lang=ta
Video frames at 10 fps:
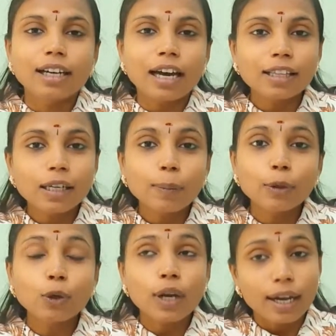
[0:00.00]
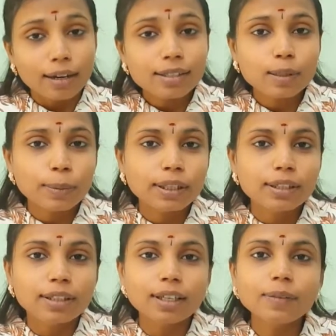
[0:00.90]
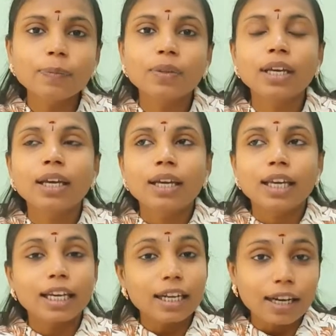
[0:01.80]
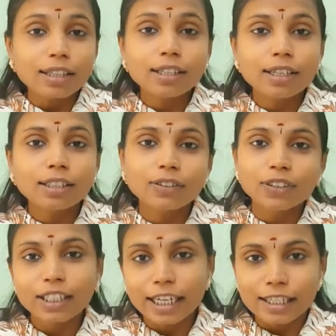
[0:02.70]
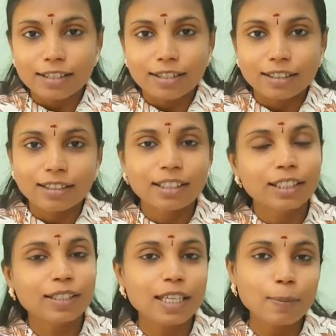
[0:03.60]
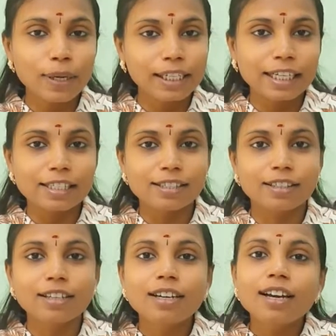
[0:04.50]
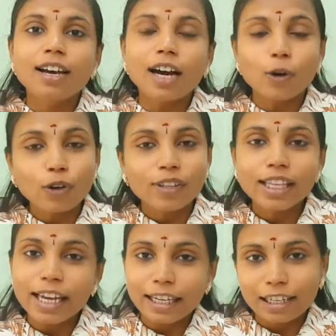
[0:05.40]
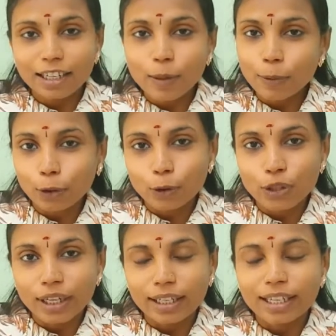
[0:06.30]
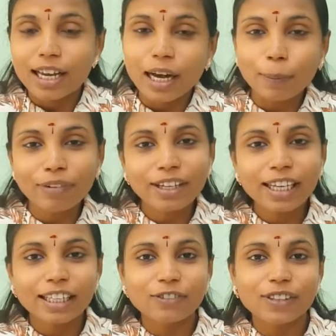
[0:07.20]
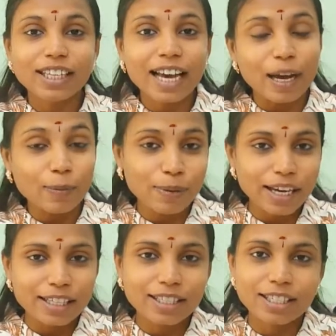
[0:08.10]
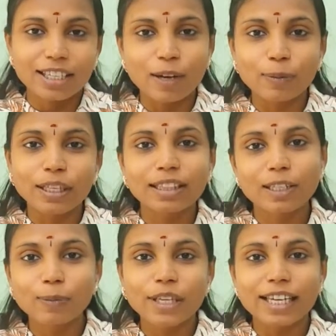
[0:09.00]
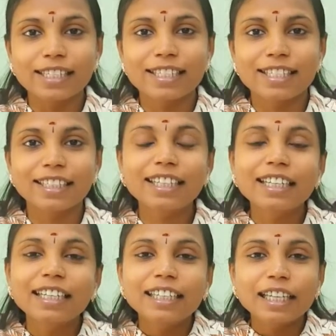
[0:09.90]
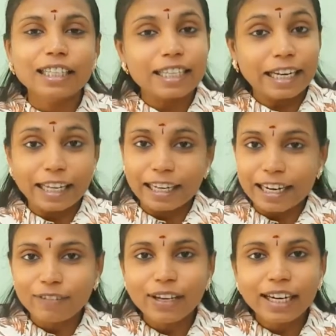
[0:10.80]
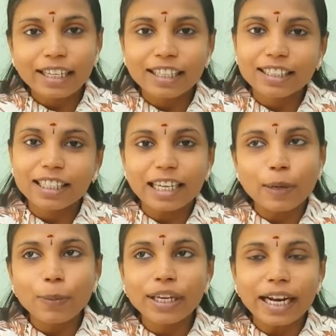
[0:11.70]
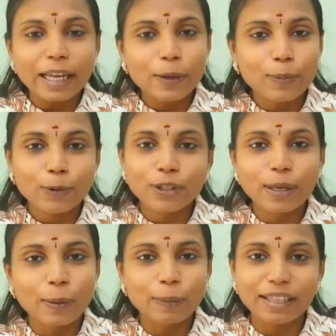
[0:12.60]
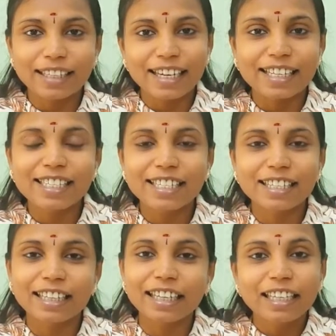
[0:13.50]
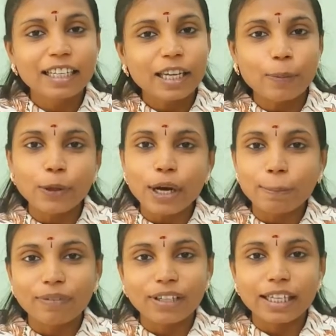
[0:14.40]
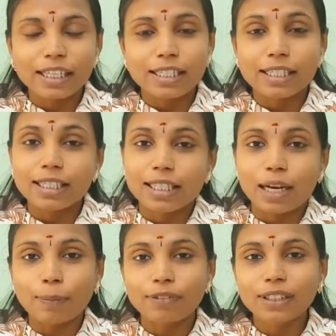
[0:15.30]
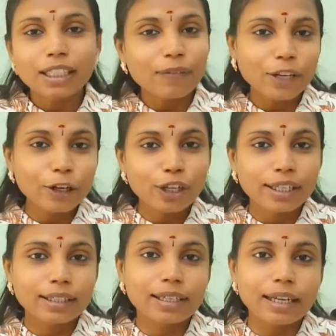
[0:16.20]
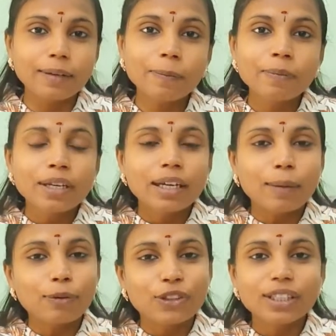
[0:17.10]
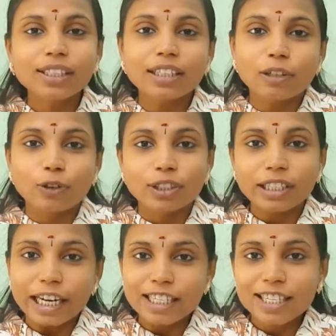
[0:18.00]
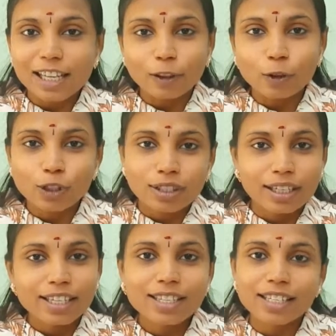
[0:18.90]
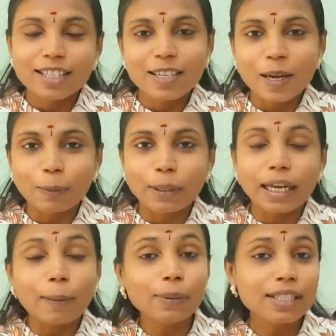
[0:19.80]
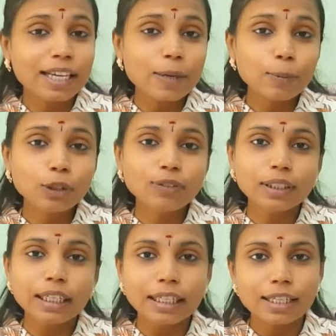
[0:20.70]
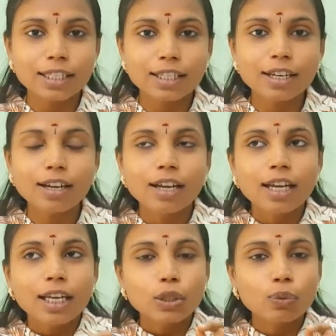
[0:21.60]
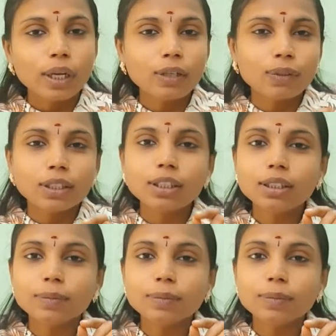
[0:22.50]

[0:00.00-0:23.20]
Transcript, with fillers: அதுக்கப்புறம் லாஸ்ட் மந்த்து தான் எங்கள் நாத்தனாருக்கு வந்து கிடச்சிது சீம்பால் கிடச்சிது அவங்க வந்து எனக்காக அப்புறம் கொடுத்தாங்க அப்போவே எனக்கு வந்து ஹாப்பி ஆயிடுச்சு அப்படியே திருப்தி ஆயிடுச்சு எஸ் நான் கிடைக்கவே கிடைக்காது எங்கே போய் கிடைக்க போகுது அப்படின்னு தான் நினச்சிட்டு இருந்தேன் எப்படியோ அப்போவே கிடச்சிருச்சு அப்போ வந்து நான் வீடியோ எடுக்கல அப்போ வந்து நான் கிடைச்ச சந்தோஷத்துலேயே செஞ்சு சாப்பிட்டேன் அப்போ செய்யும்போது வந்து என்னாச்சுன்னா ஸ்வீட் வந்து